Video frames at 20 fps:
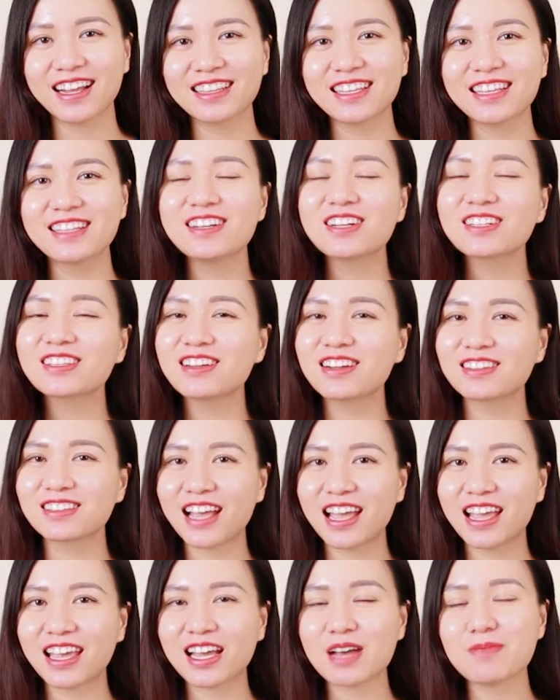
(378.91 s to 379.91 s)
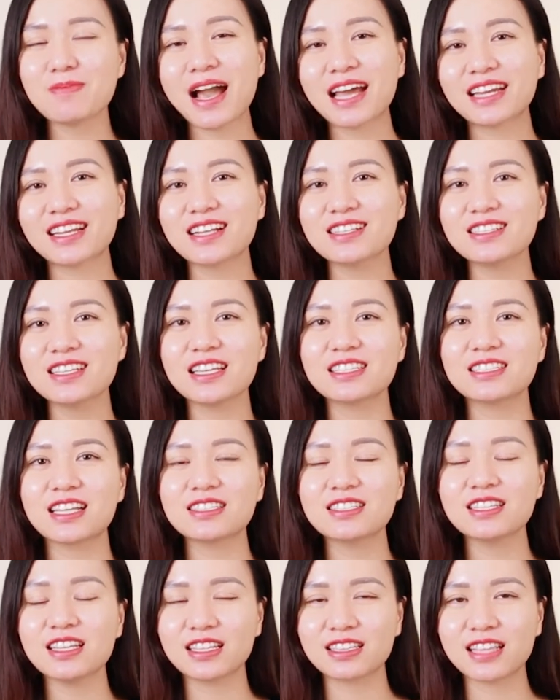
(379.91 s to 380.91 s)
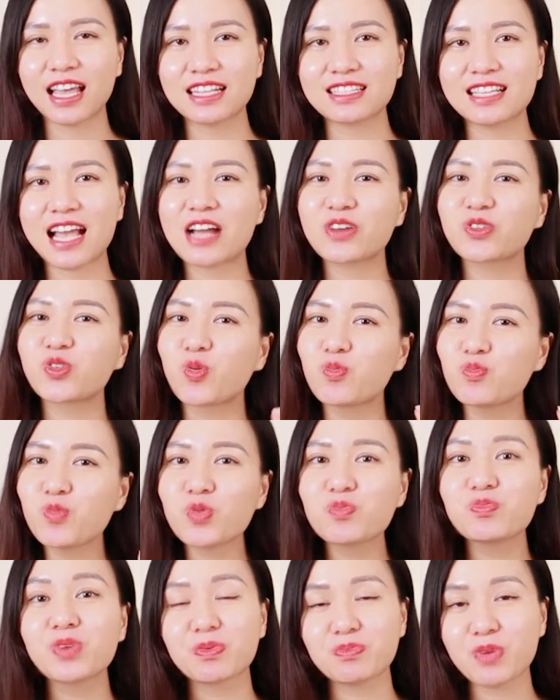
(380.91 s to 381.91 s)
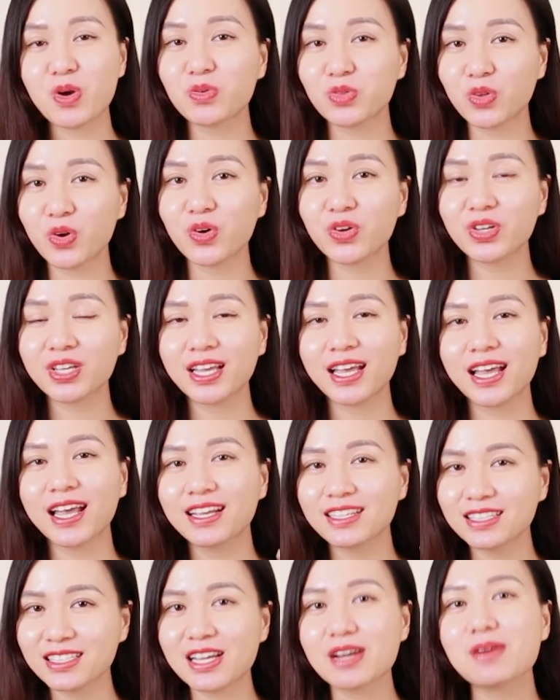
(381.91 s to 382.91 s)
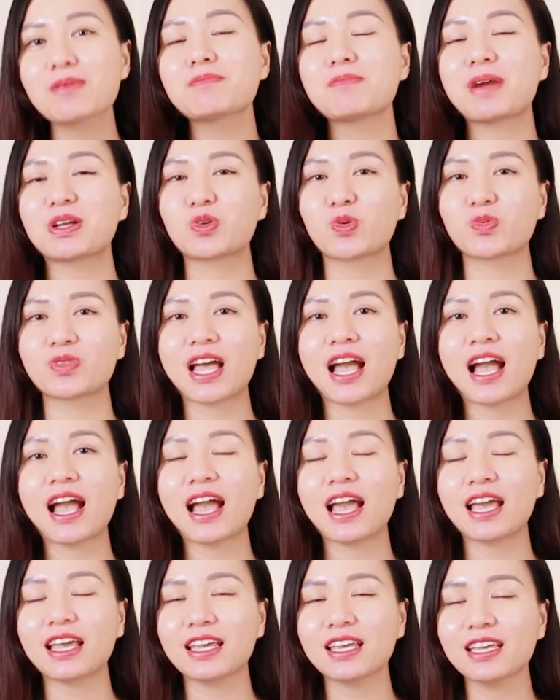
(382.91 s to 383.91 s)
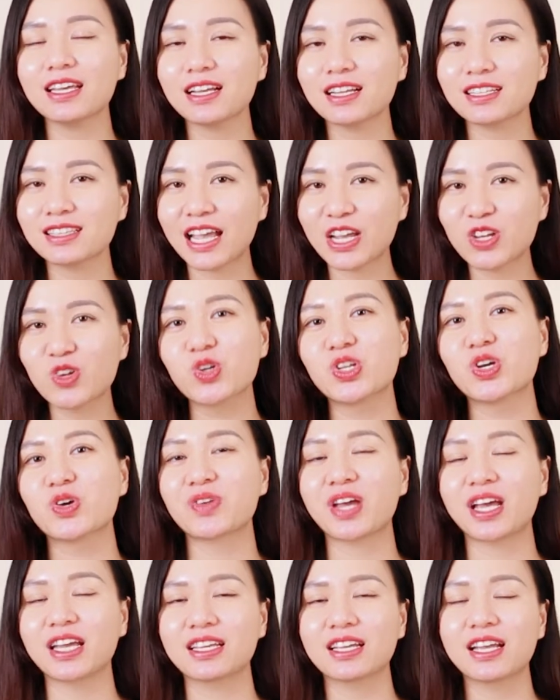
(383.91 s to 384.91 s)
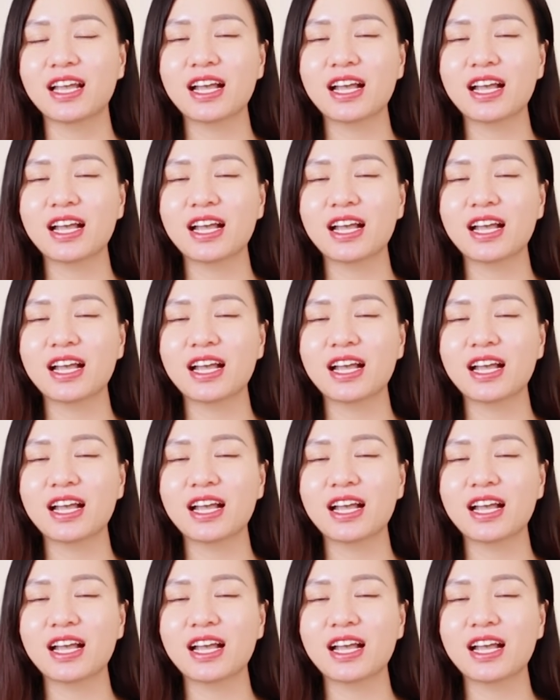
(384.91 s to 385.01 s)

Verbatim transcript: Thì Hương thường thấy các bạn, các chị sẽ chỉ tẩy trang đúng một miếng bông thôi. Nhưng mà chúng ta hãy thay đổi điều này.